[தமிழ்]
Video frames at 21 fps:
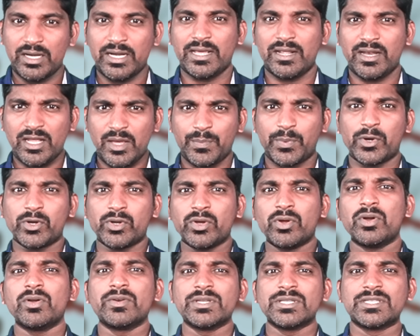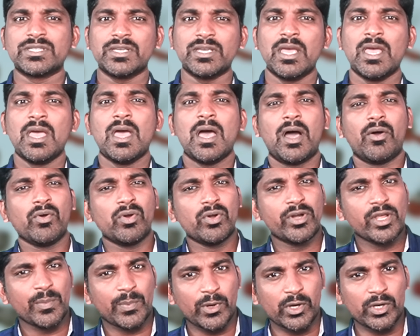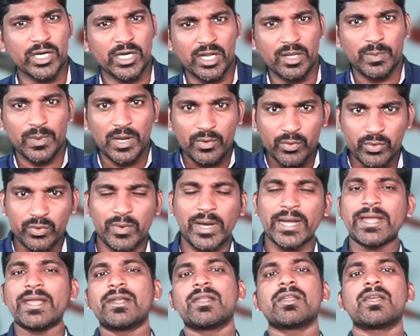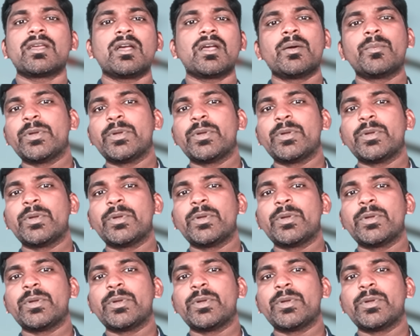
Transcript: நிறைய ப்ரோட்டோகால் வச்சு அவங்களுடைய ப்ரோட்டோடைப்லாம் உருவாக்கிட்டு இருக்காங்க